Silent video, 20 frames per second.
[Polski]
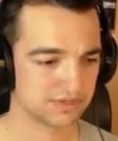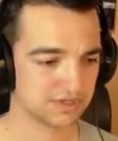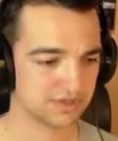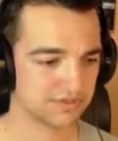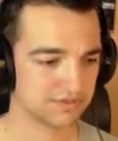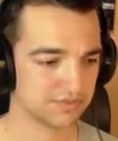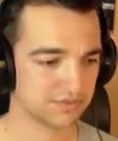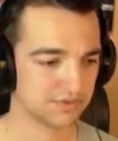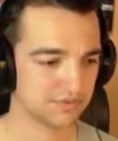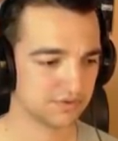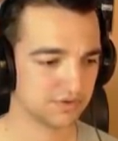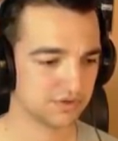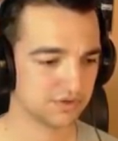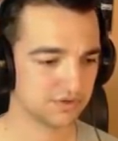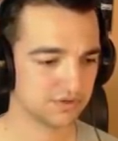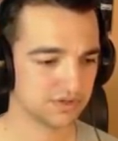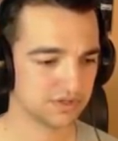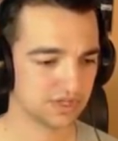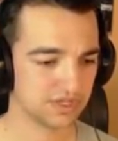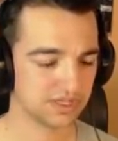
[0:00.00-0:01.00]
Bardzo mały
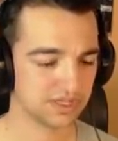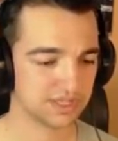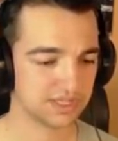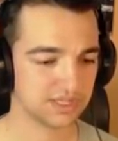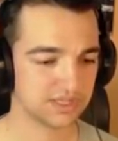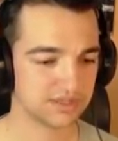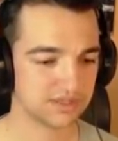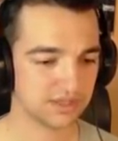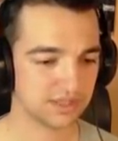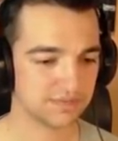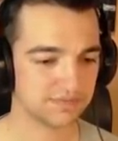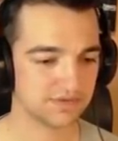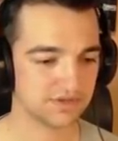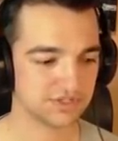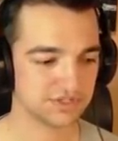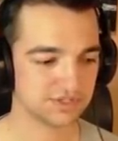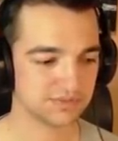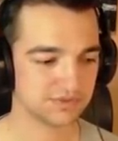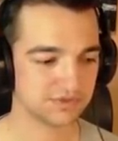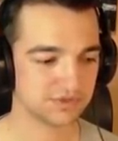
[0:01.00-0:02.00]
kąt, a niestety jak
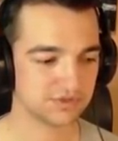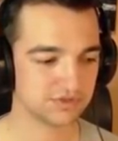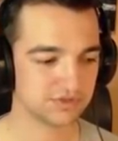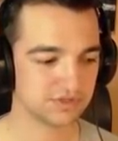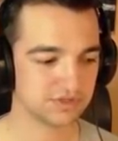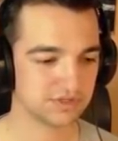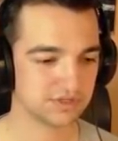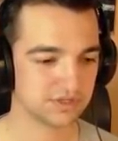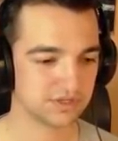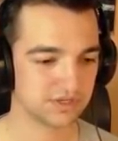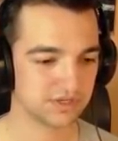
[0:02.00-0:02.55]
zwiększam kąt